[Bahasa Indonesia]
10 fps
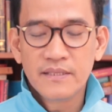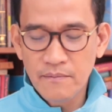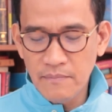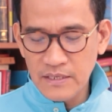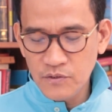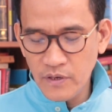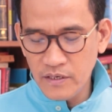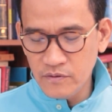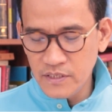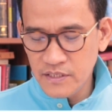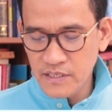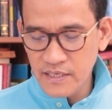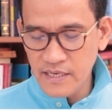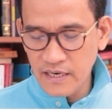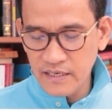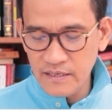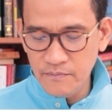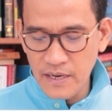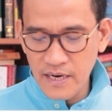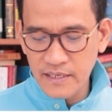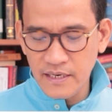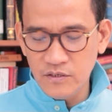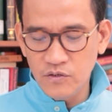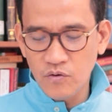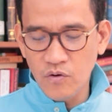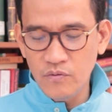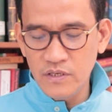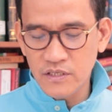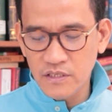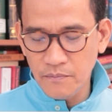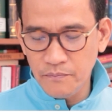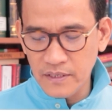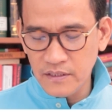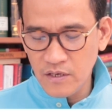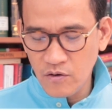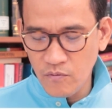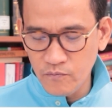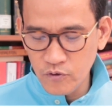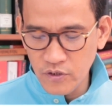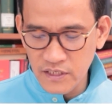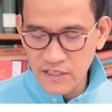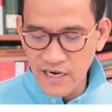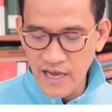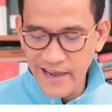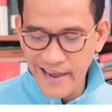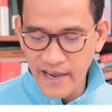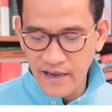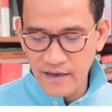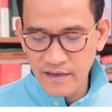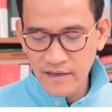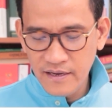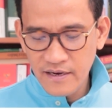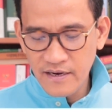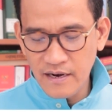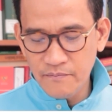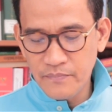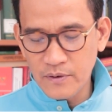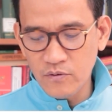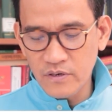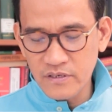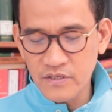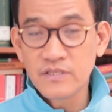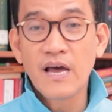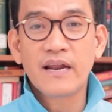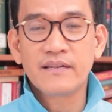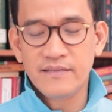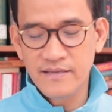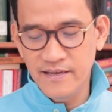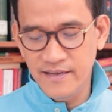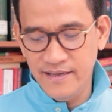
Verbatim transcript: termasuk Indonesia yang diibaratkan Jokowi seperti komputer sedang hang dan perlu restart.